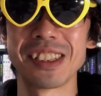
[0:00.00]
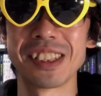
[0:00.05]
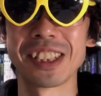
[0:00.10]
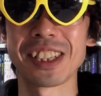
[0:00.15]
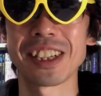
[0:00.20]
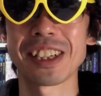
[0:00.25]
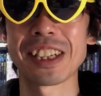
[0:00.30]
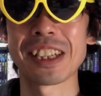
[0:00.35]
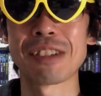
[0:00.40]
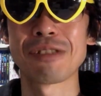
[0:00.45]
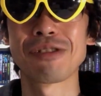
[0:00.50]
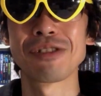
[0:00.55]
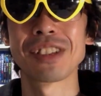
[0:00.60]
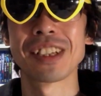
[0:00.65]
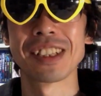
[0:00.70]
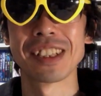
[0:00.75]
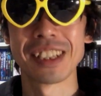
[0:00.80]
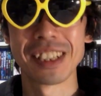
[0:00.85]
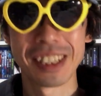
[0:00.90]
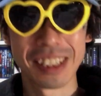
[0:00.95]
苦手な方
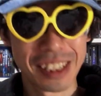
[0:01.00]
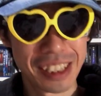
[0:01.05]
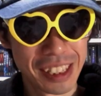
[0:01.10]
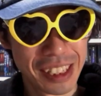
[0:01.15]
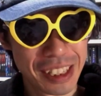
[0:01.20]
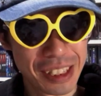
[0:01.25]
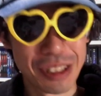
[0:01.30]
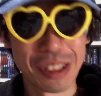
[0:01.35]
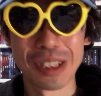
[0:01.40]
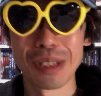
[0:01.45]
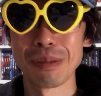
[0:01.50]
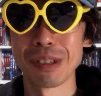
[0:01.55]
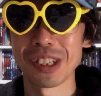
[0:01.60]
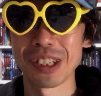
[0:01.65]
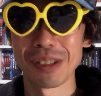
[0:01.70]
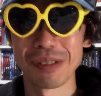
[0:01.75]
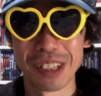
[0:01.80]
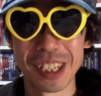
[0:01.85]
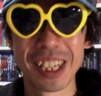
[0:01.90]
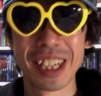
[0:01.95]
なんでねって言ってまし
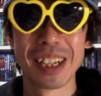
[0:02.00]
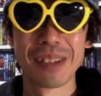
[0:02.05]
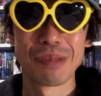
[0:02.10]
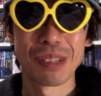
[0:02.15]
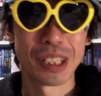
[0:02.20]
たけどね、